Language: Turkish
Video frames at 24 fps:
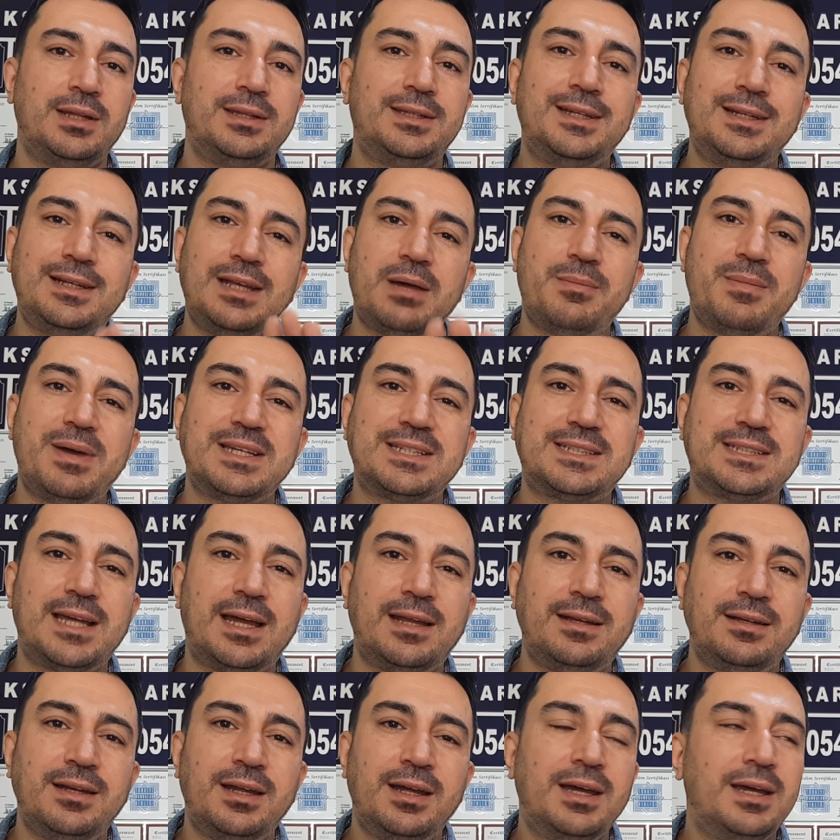
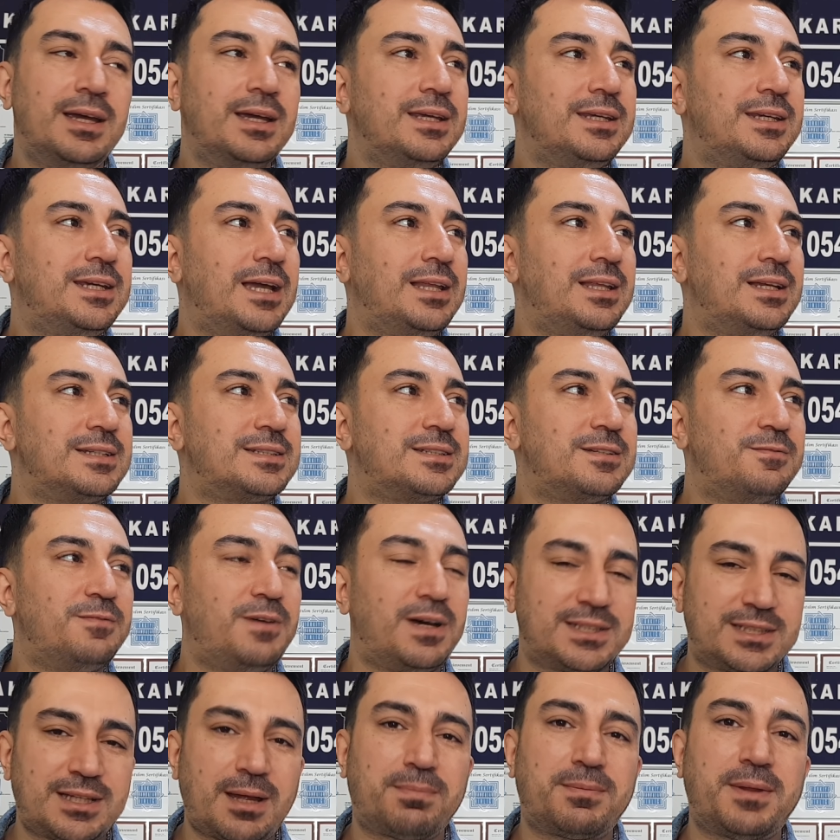Dinlemezsen gelirsin
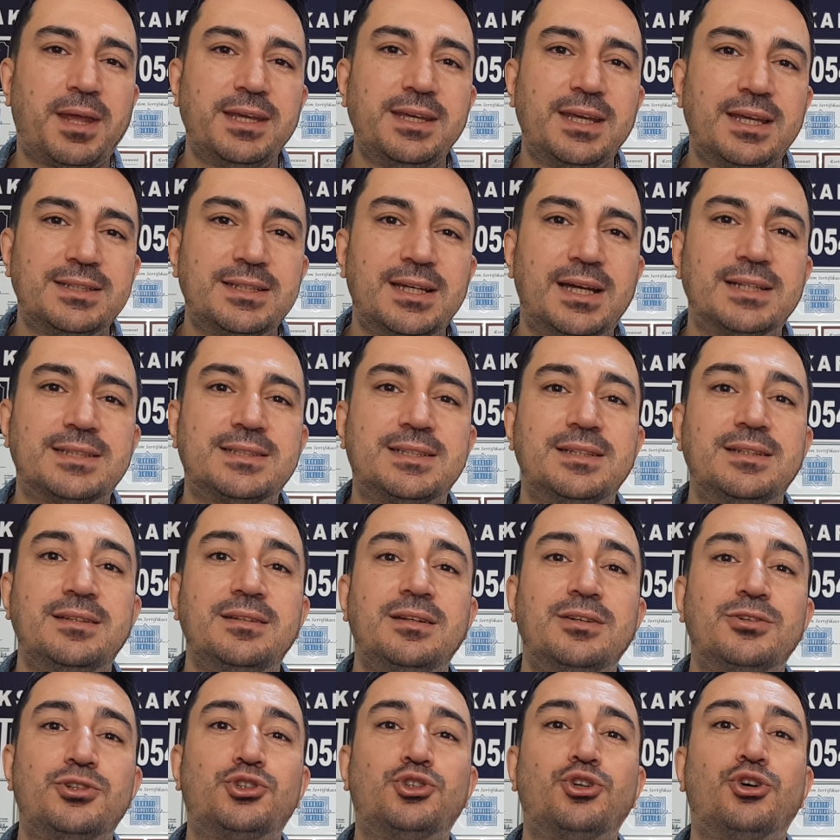WhatsApp'tan yazarsın,
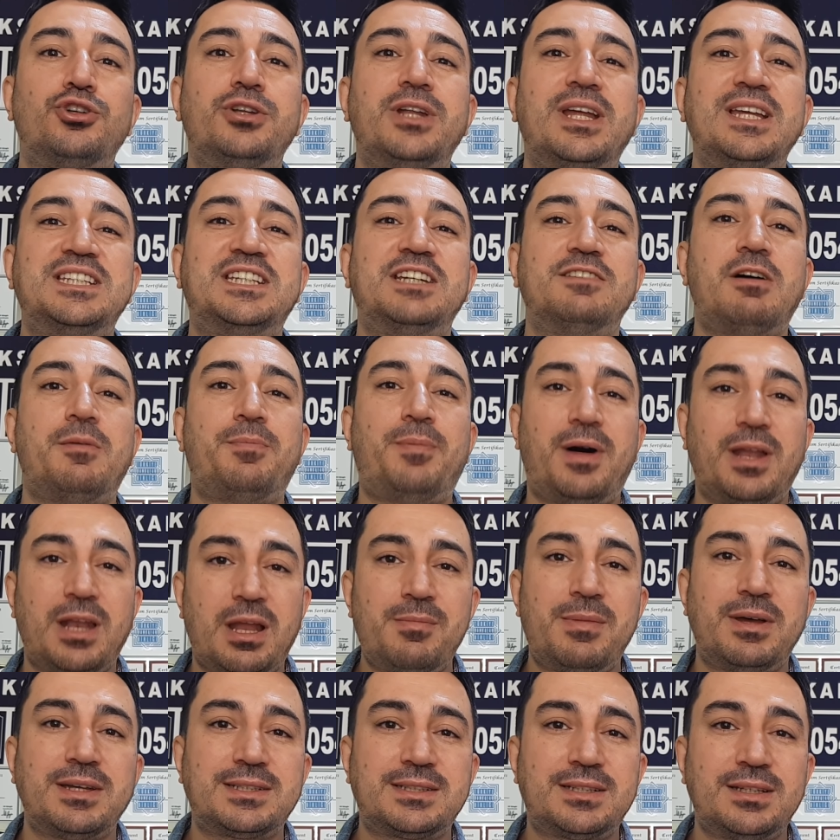soruna cevap
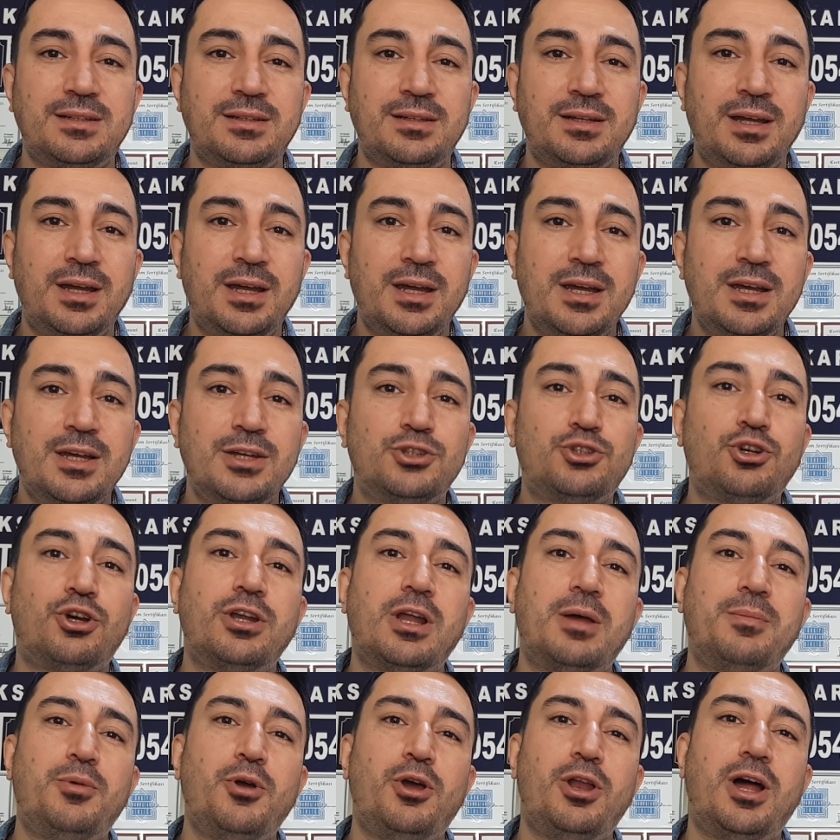alamazsın.
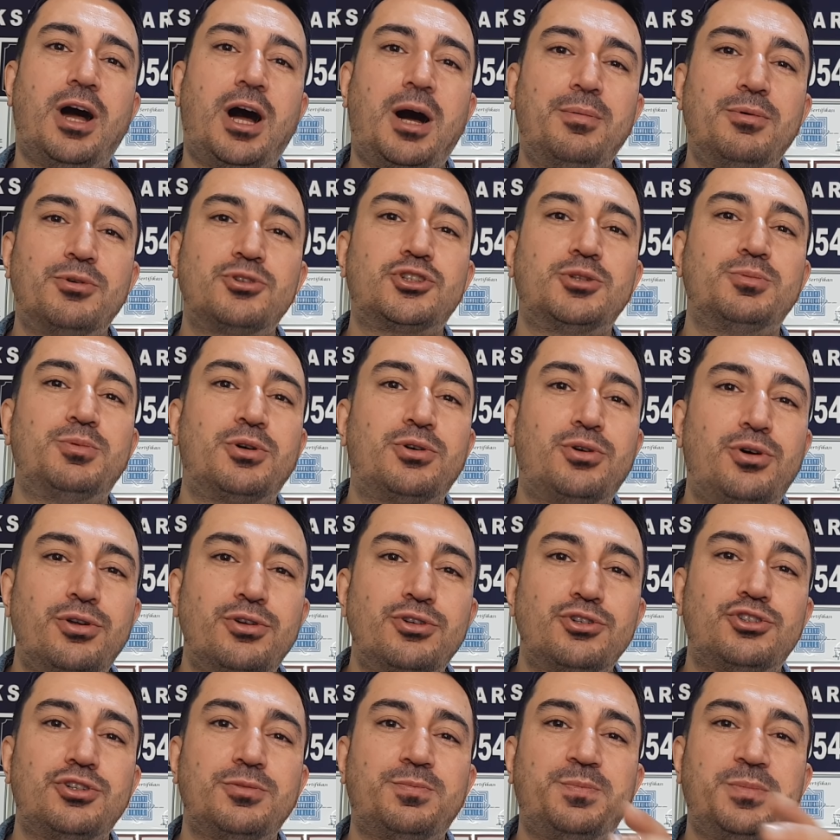Sonra böyle abuk subuk
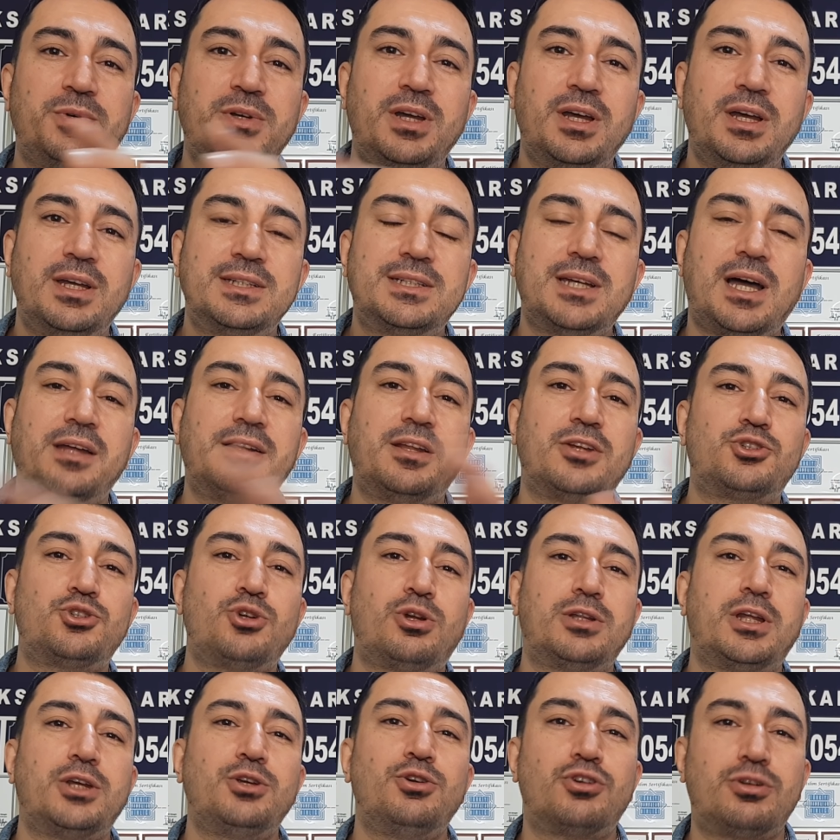konuşup sağda
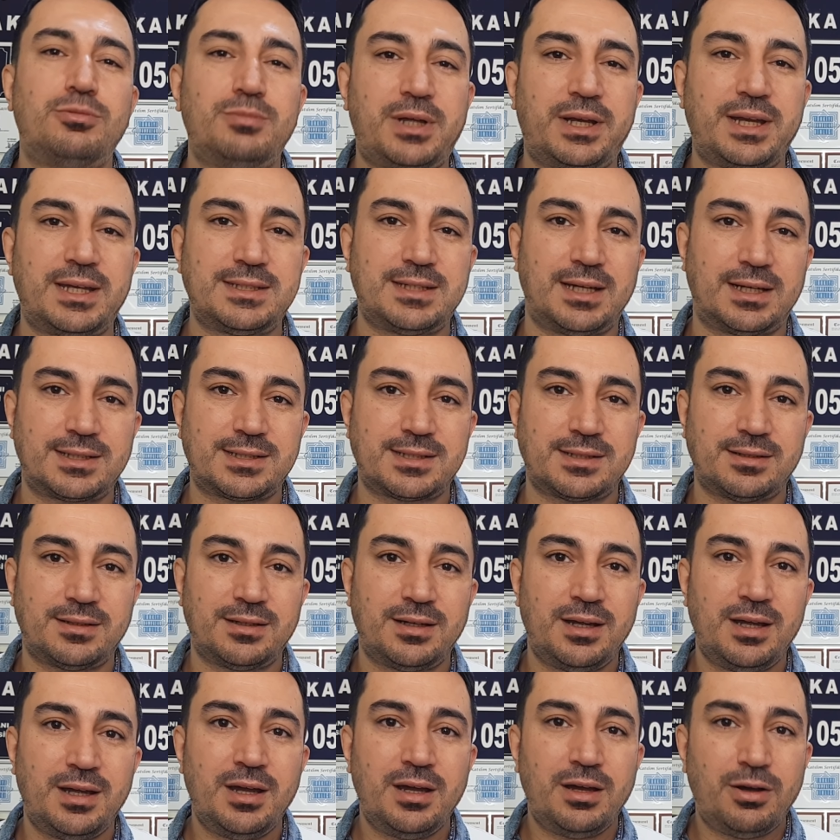solda yorumlar yazarsın.
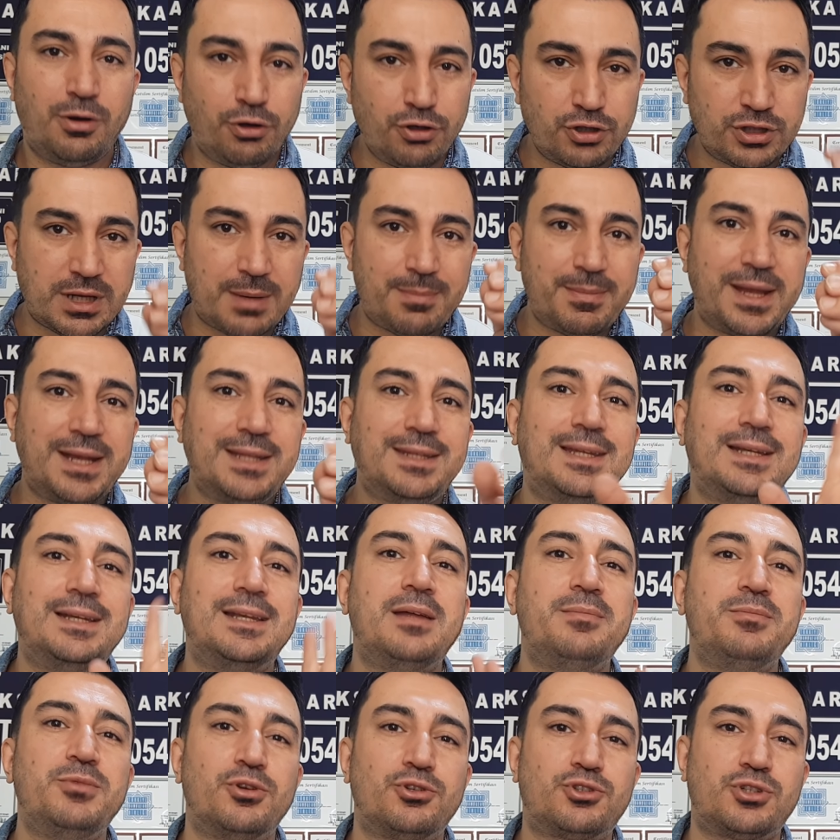O yüzden beni
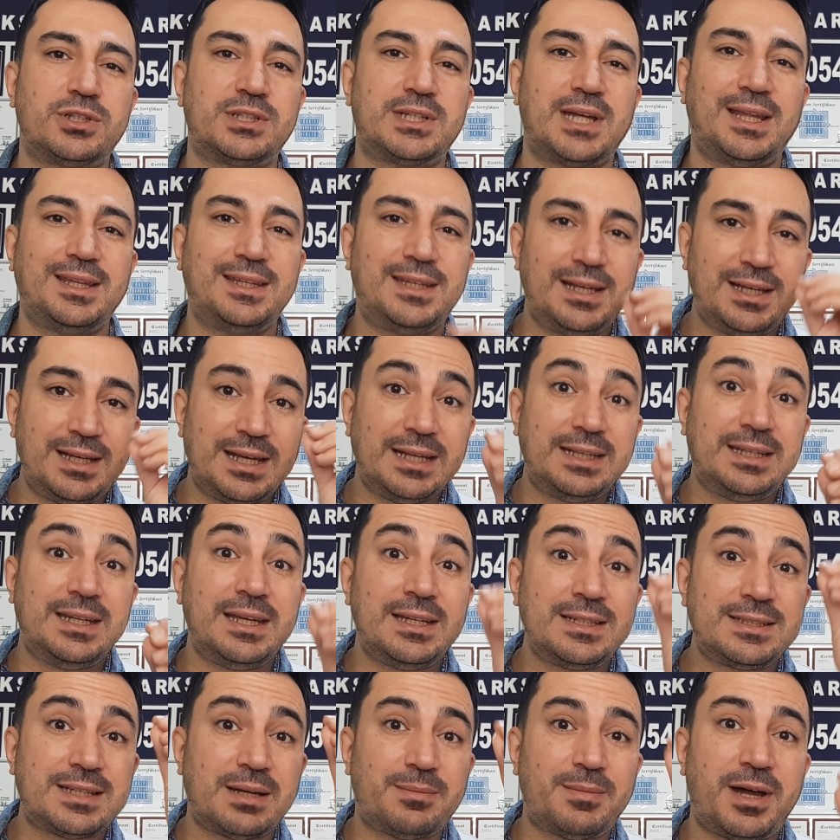dinlemiyorsun sen.
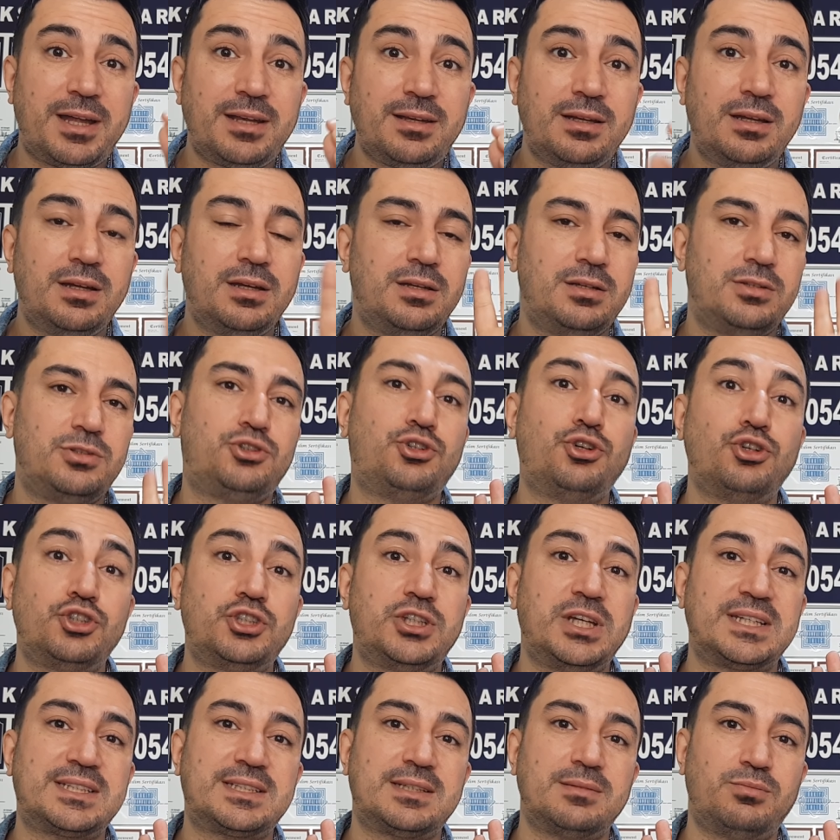Dinlediğin zaman
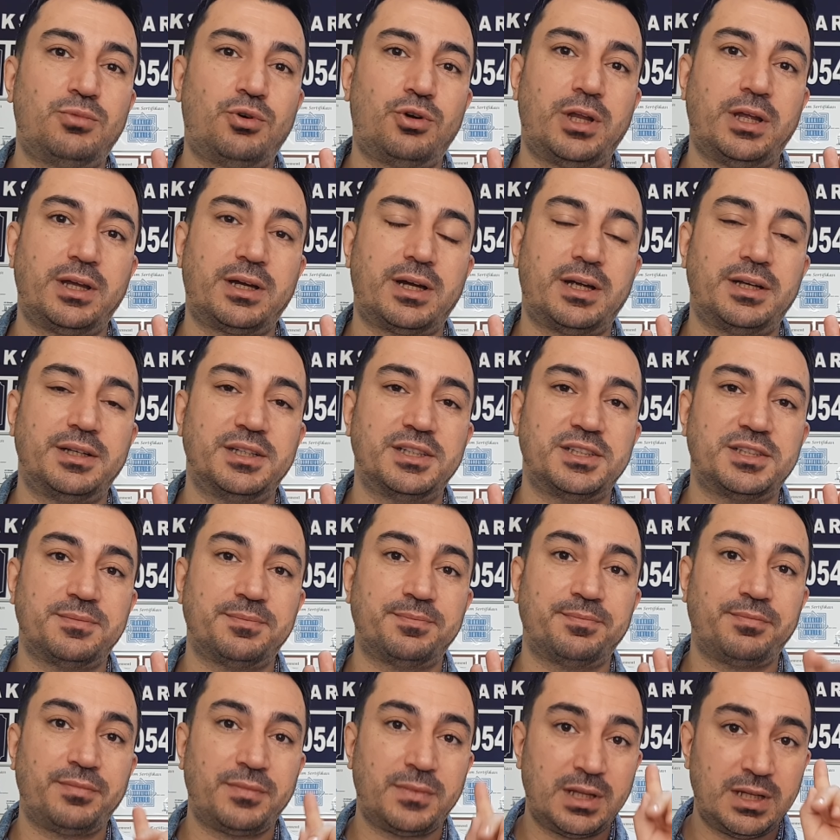çözeceksin bu olayı kardeşim.
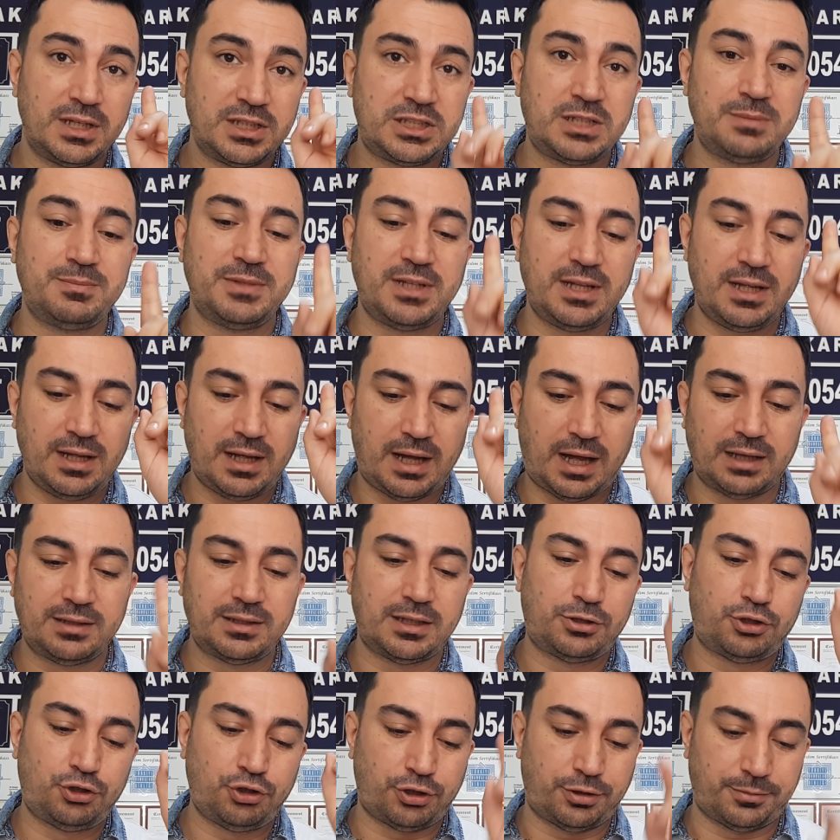Şimdi
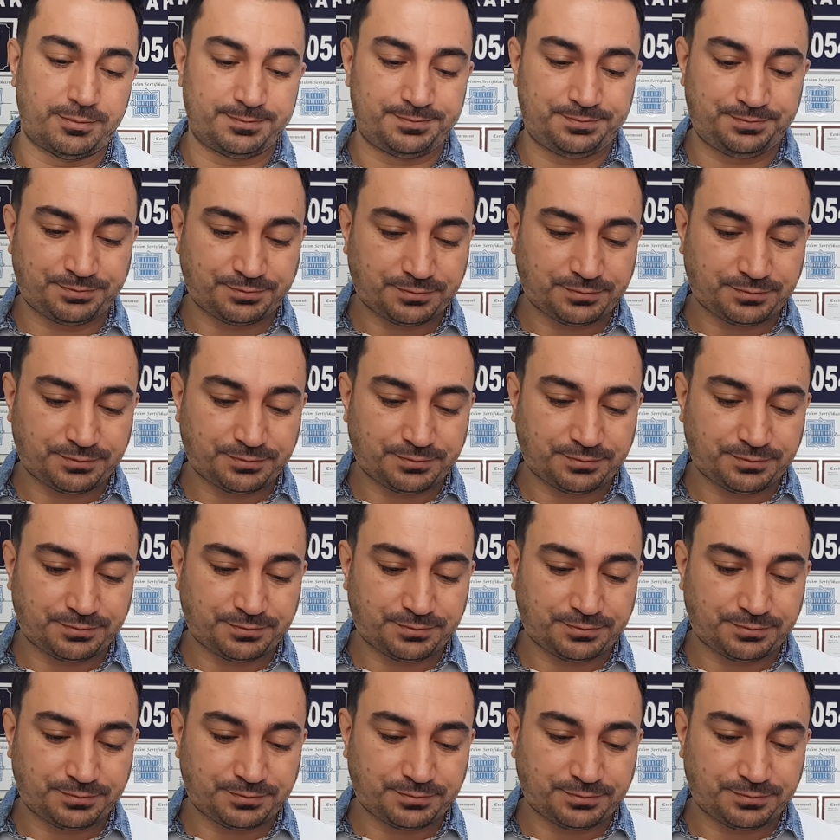anlatıyorum.